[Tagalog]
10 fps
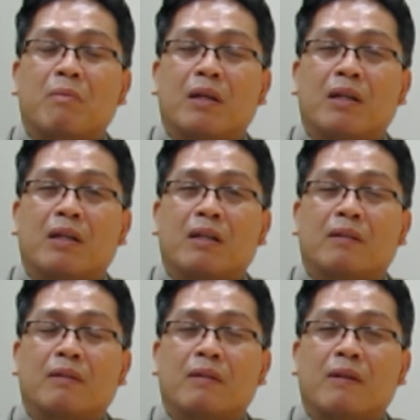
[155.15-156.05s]
mga
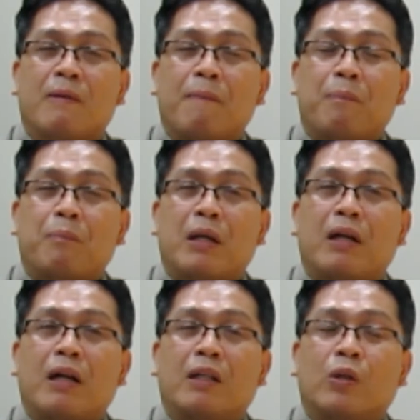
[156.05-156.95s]

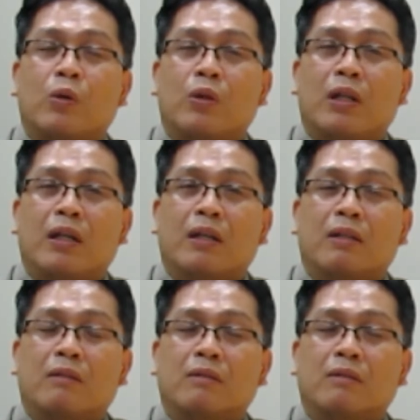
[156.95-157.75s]
pagkakataon na